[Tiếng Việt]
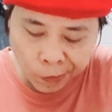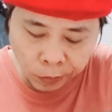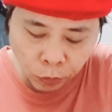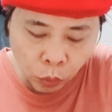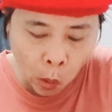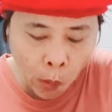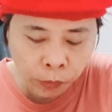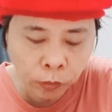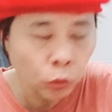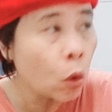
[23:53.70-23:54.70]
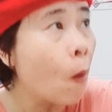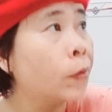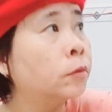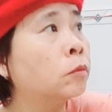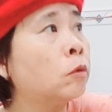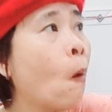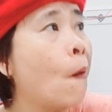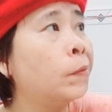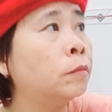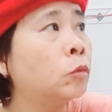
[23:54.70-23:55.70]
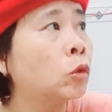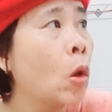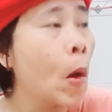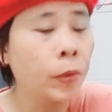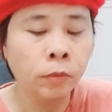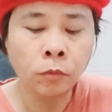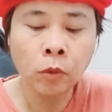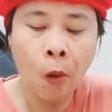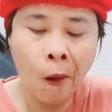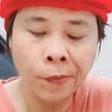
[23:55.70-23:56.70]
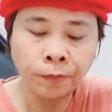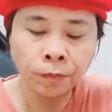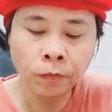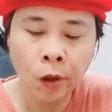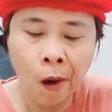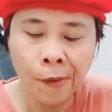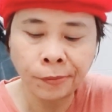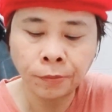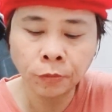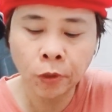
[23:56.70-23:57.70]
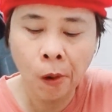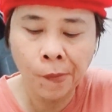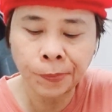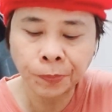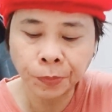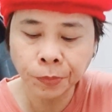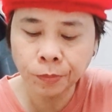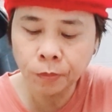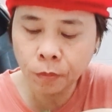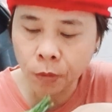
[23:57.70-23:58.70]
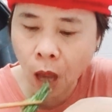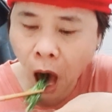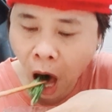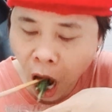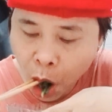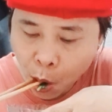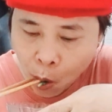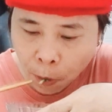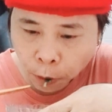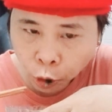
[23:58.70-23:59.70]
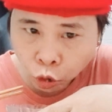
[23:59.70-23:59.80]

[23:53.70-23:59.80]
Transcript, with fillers: 3. Chủ tịch nước quyết định cử triệu hồi người đứng đầu cơ quan đại diện là đại diện của